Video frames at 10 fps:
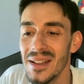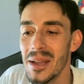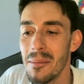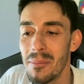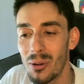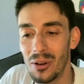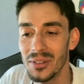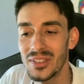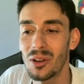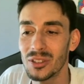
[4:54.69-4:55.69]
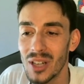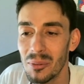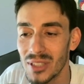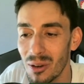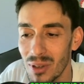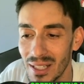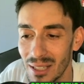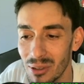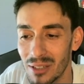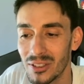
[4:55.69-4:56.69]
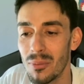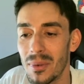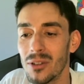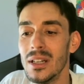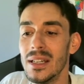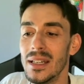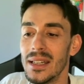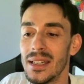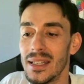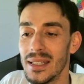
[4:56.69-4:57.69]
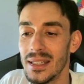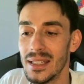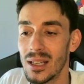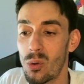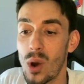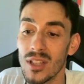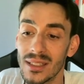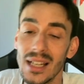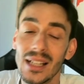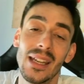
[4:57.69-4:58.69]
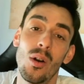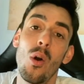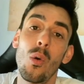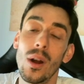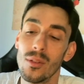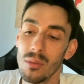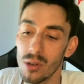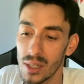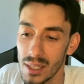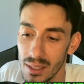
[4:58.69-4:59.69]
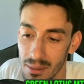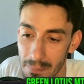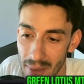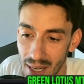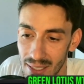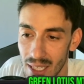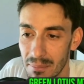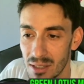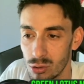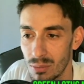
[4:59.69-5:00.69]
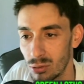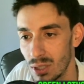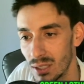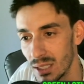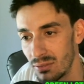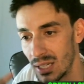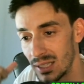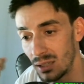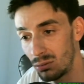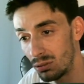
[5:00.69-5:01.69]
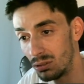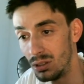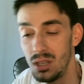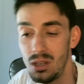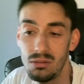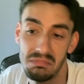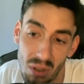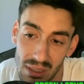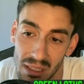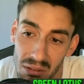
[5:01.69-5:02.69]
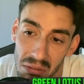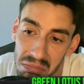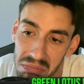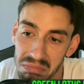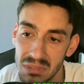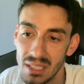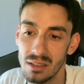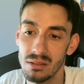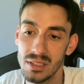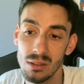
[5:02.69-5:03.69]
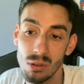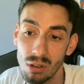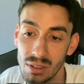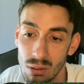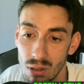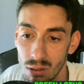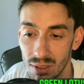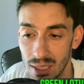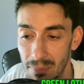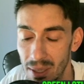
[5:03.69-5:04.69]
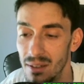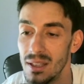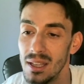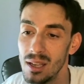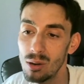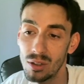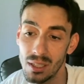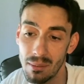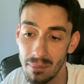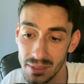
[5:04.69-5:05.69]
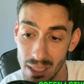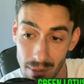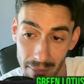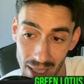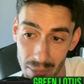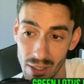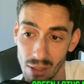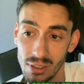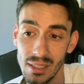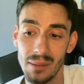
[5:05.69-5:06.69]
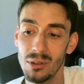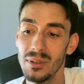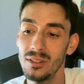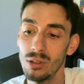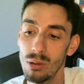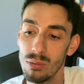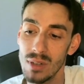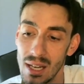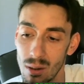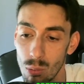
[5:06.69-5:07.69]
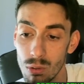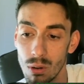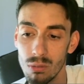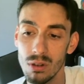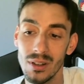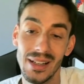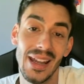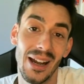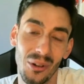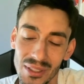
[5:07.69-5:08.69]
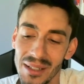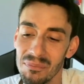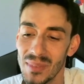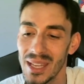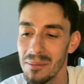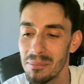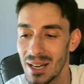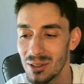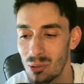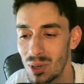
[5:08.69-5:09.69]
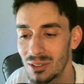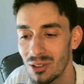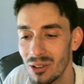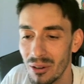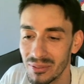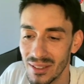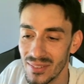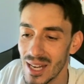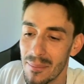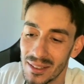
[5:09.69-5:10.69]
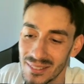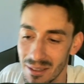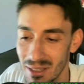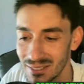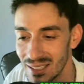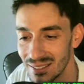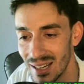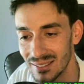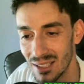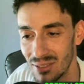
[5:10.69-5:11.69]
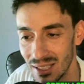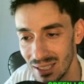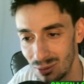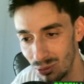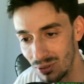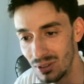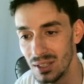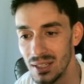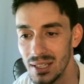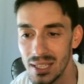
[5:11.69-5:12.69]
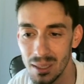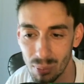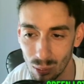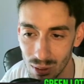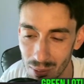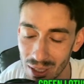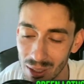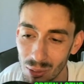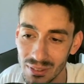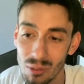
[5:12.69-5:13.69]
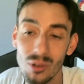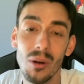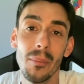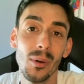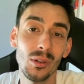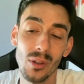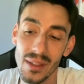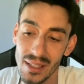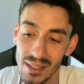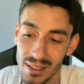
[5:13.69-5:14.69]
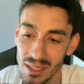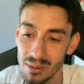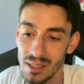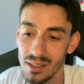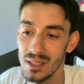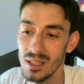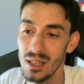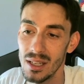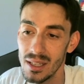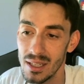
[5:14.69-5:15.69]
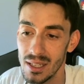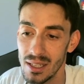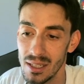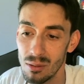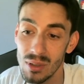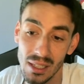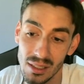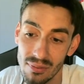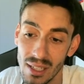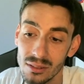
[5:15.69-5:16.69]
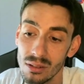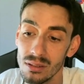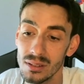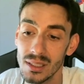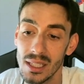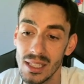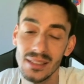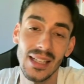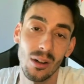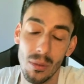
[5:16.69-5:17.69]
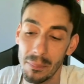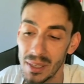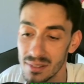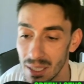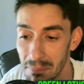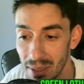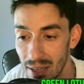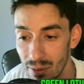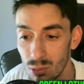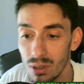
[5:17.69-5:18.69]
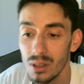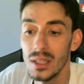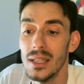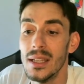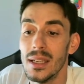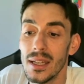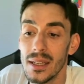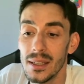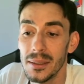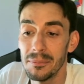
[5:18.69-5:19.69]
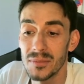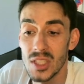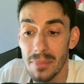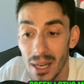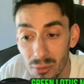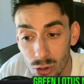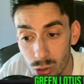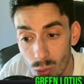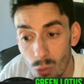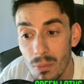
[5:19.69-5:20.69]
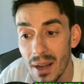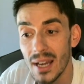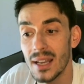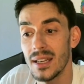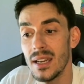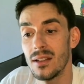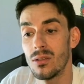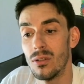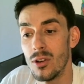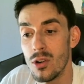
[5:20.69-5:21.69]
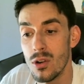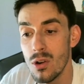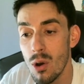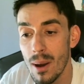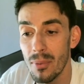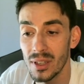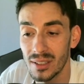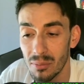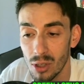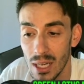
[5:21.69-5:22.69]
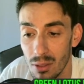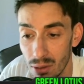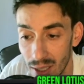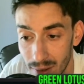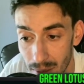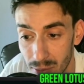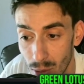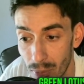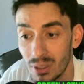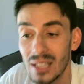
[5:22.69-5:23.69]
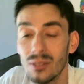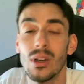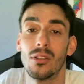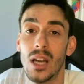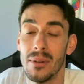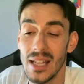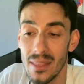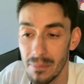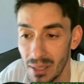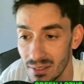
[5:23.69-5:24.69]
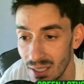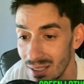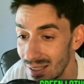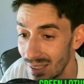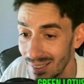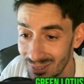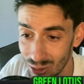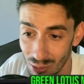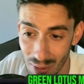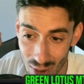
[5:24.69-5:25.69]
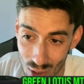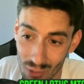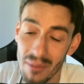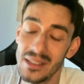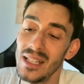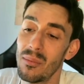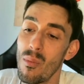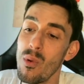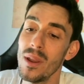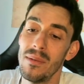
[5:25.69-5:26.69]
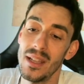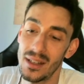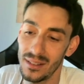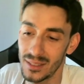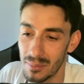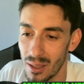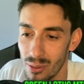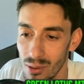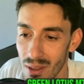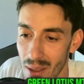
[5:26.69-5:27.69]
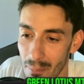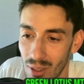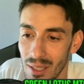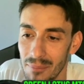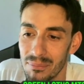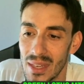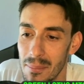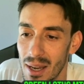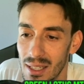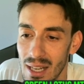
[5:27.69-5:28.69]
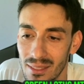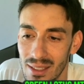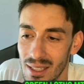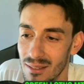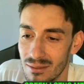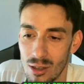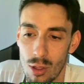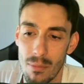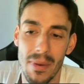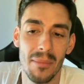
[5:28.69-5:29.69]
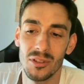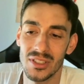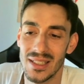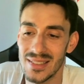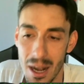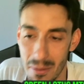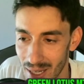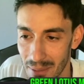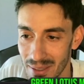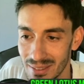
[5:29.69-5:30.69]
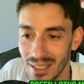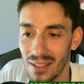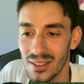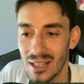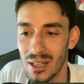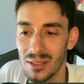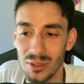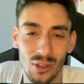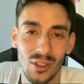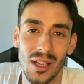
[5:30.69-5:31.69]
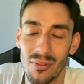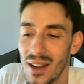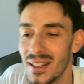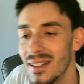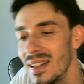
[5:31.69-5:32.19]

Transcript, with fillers: pero bueno, si controlamos alguna criatura que no sea humano, eh, cuando ataque o cuando bloquee, va a ganar más uno más uno hasta el final del turno. Por tanto, siendo un coste uno no mal. Luego, hierba, hierba, mala poderosa, ya la hemos visto, una 1-1 que arrolla, que pagando 4 obtendría más 3 más 3 hasta el final del turno. Y por último, en el coste 1, bruto de jengibre eh, un artefacto que entra con prisa, pega de uno. Em, si pagamos un mana genérico no va a poder ser bloqueado excepto por criaturas con la habilidad de prisa. Esto nos va a venir muy bien en este mazo porque imaginad que lo dopamos salvajemente gracias a nuestro Sirfaren